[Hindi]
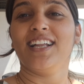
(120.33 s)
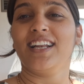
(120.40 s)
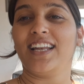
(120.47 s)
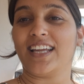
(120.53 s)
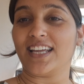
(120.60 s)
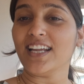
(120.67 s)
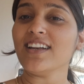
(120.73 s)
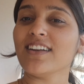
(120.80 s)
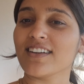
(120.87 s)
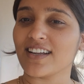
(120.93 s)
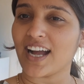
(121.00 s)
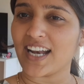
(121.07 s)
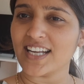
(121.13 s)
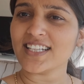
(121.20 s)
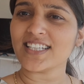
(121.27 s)
लेकिन
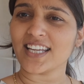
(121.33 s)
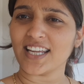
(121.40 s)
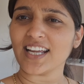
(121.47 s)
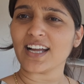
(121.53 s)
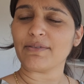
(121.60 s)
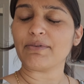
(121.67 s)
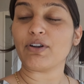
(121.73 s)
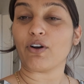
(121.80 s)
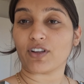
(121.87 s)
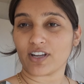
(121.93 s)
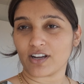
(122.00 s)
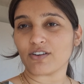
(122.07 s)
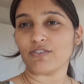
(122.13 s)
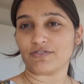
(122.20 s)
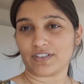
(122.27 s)
खानी चाहिए कभी लौकी
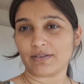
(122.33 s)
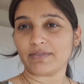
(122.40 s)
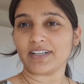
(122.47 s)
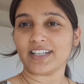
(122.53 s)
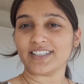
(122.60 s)
का कोफ्ता बना